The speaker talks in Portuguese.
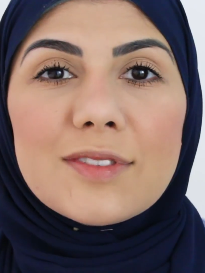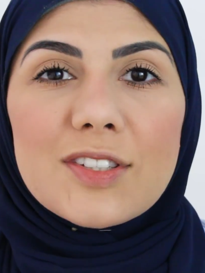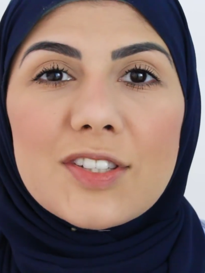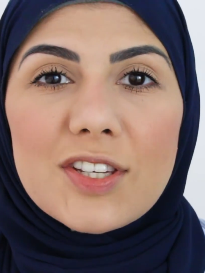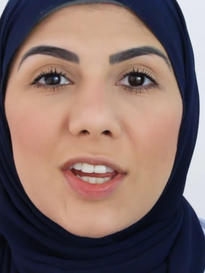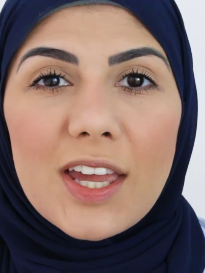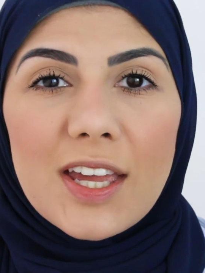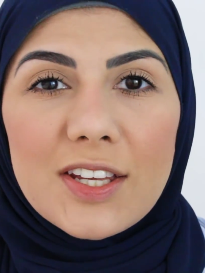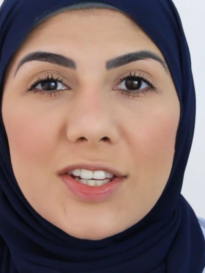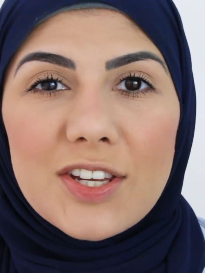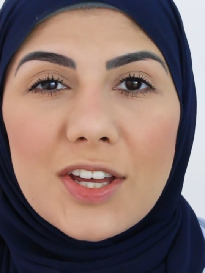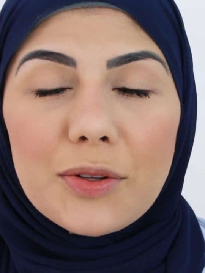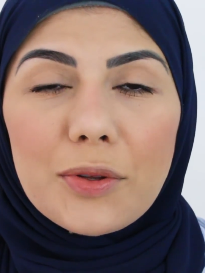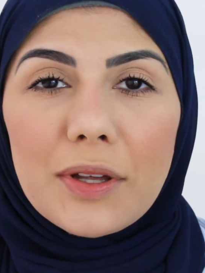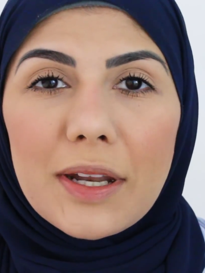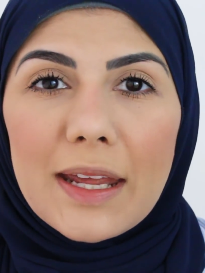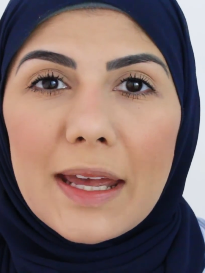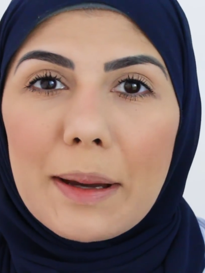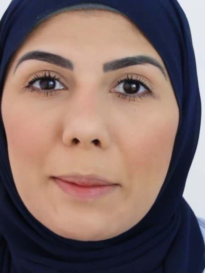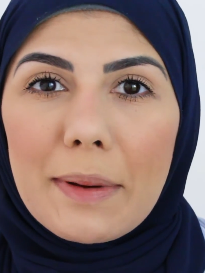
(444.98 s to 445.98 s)
Gente,
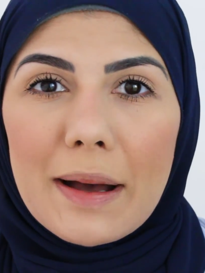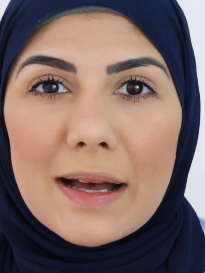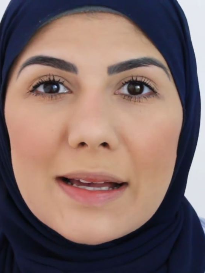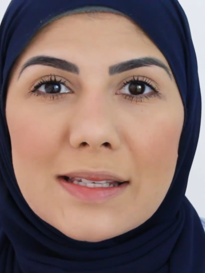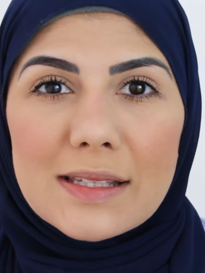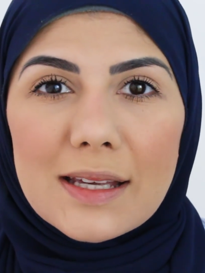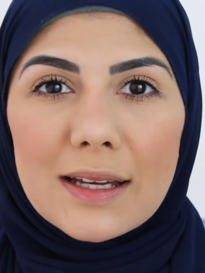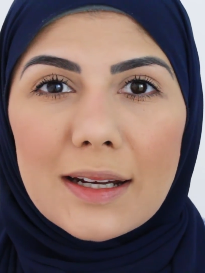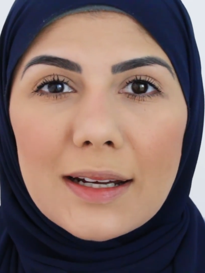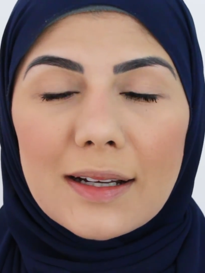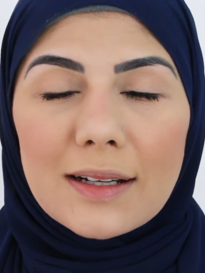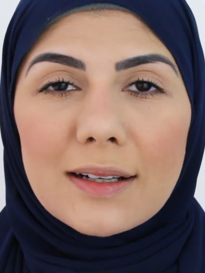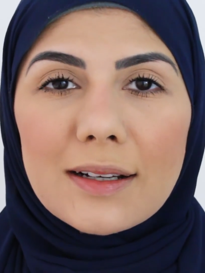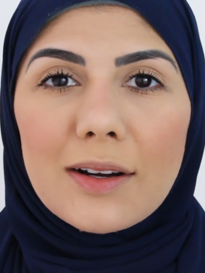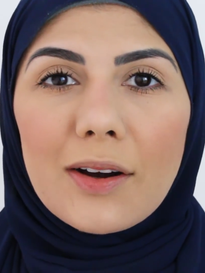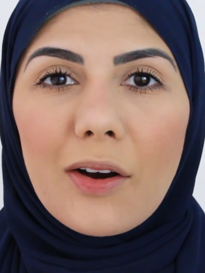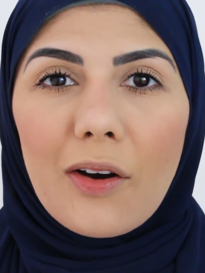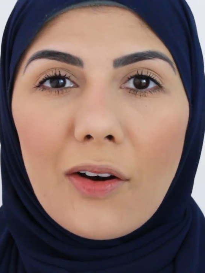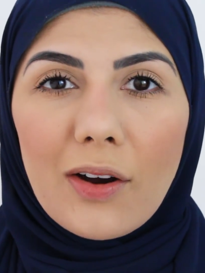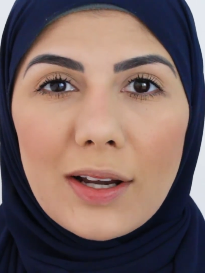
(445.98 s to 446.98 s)
adorei a máscara.
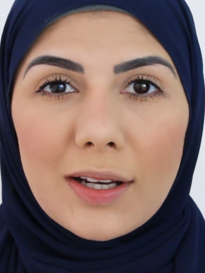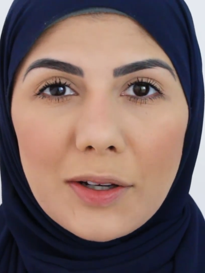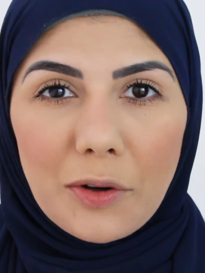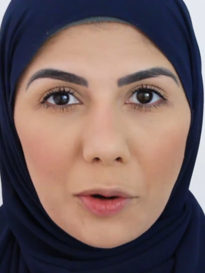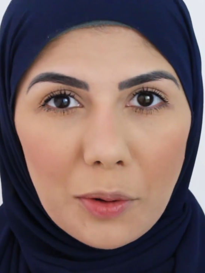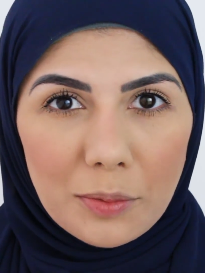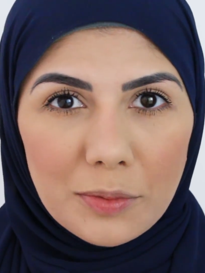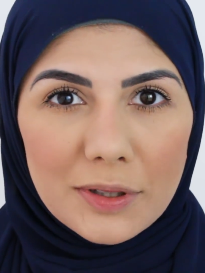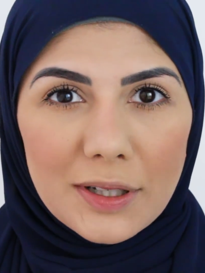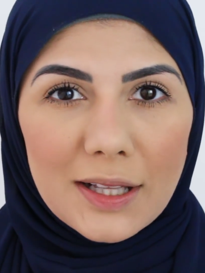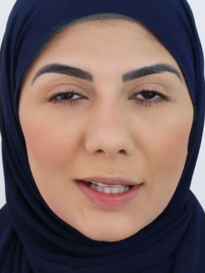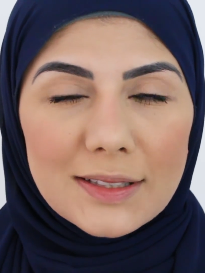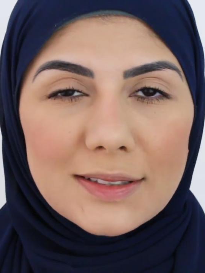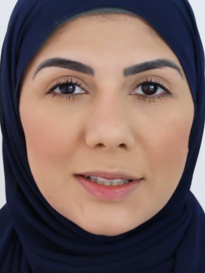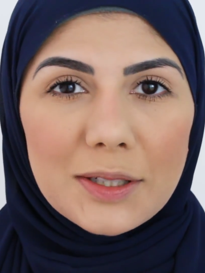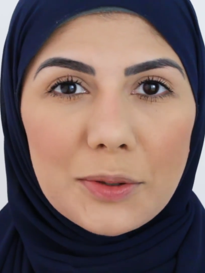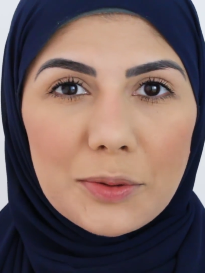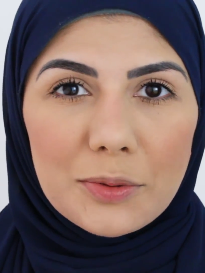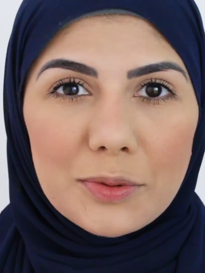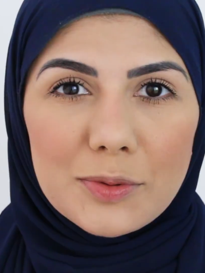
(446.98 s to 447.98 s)
Olha como que ela
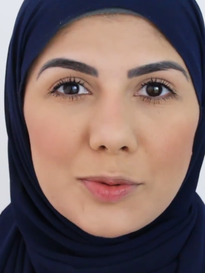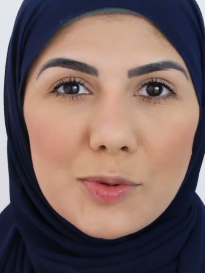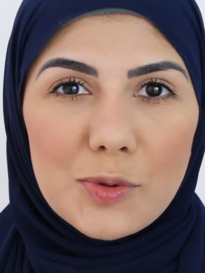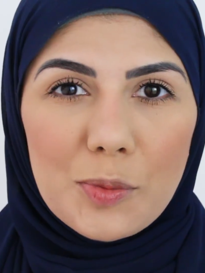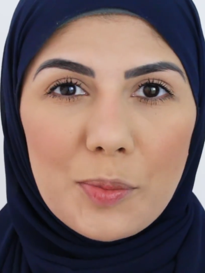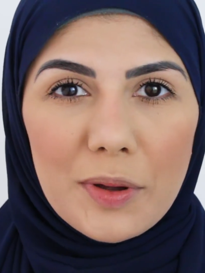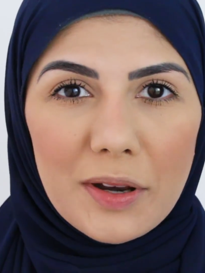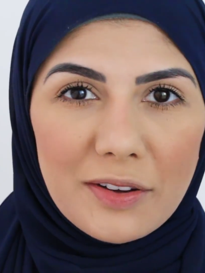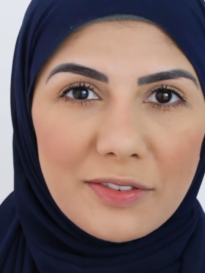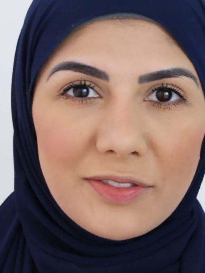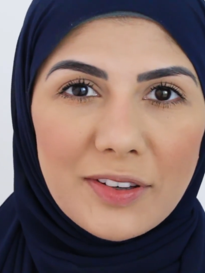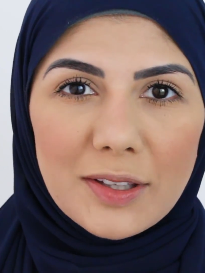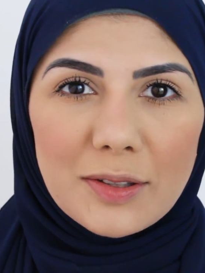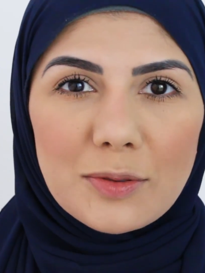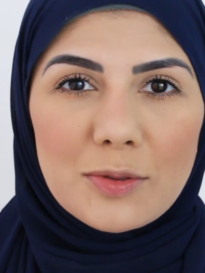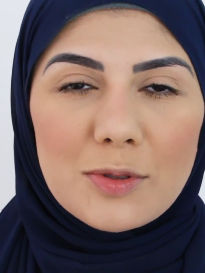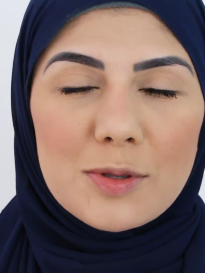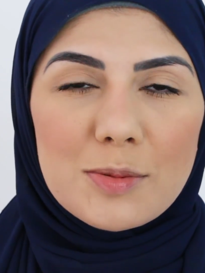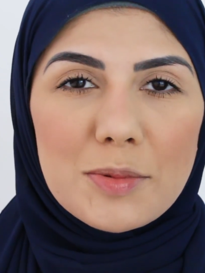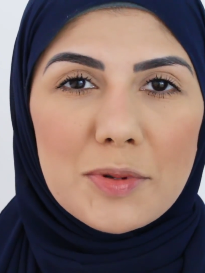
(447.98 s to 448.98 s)
deu um super
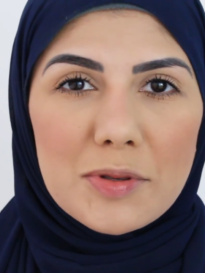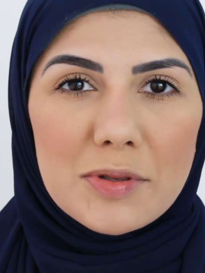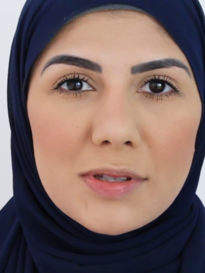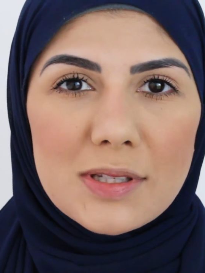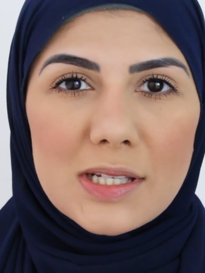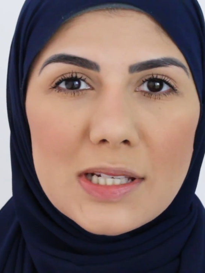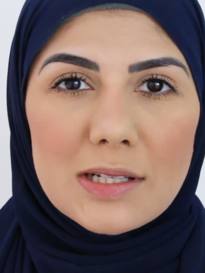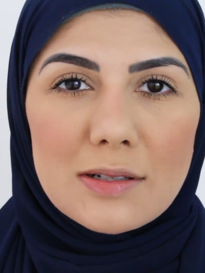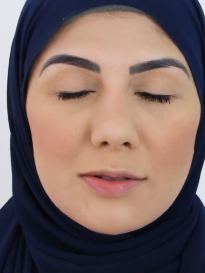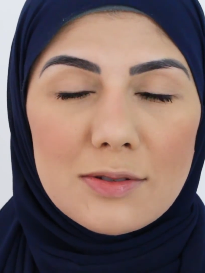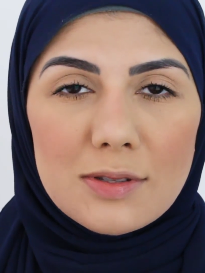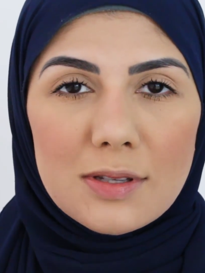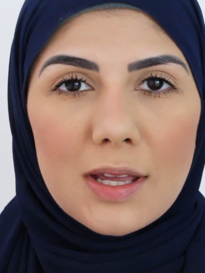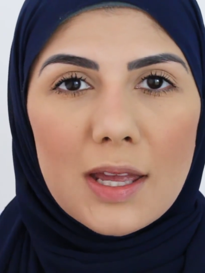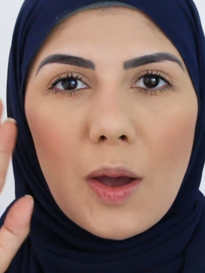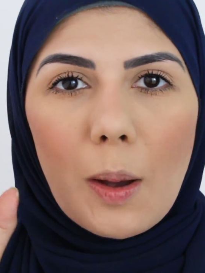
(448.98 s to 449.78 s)
efeito nos meus cílios.